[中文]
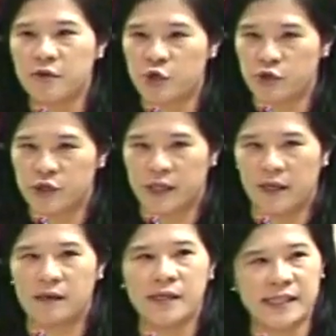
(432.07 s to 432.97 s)
指
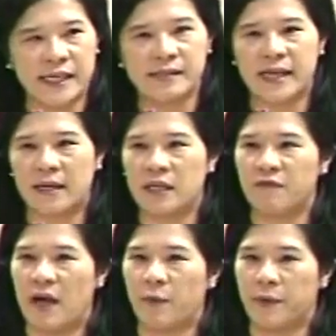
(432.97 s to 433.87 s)
责现在的立
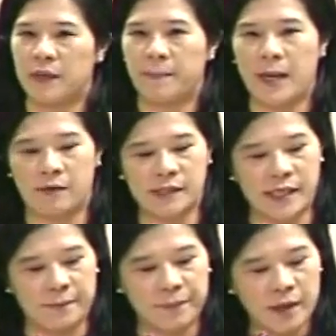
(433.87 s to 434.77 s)
法委员的表
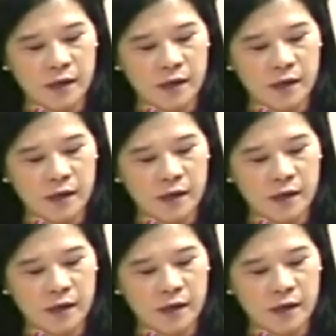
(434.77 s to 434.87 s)
现。